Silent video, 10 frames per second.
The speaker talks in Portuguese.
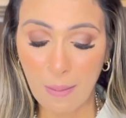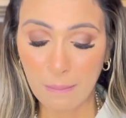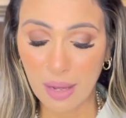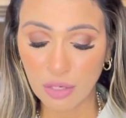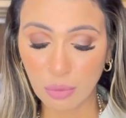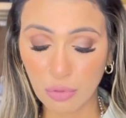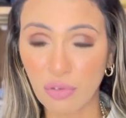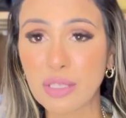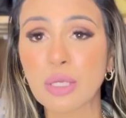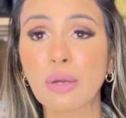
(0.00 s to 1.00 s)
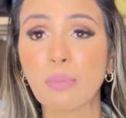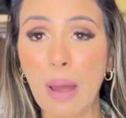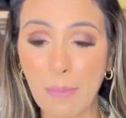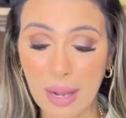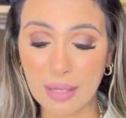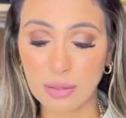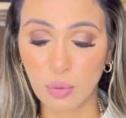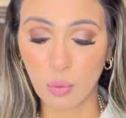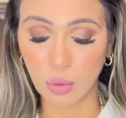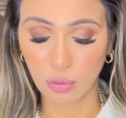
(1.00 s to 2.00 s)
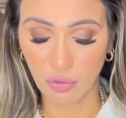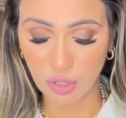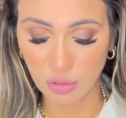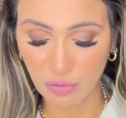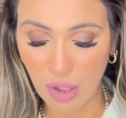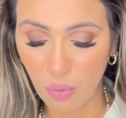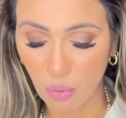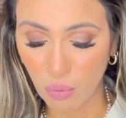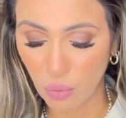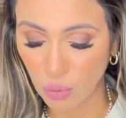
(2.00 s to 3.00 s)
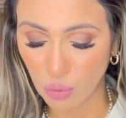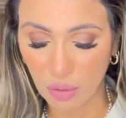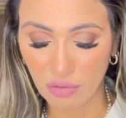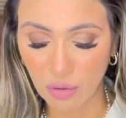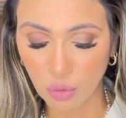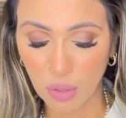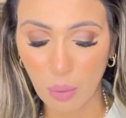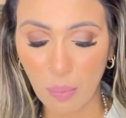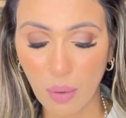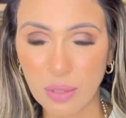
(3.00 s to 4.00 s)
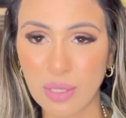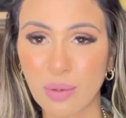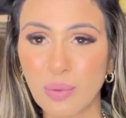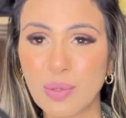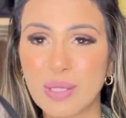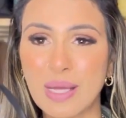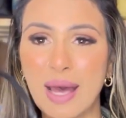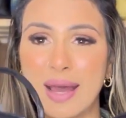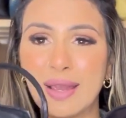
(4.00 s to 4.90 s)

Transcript: Mas vamos ver se aparece algum outro festival, algum outro evento que eu possa usar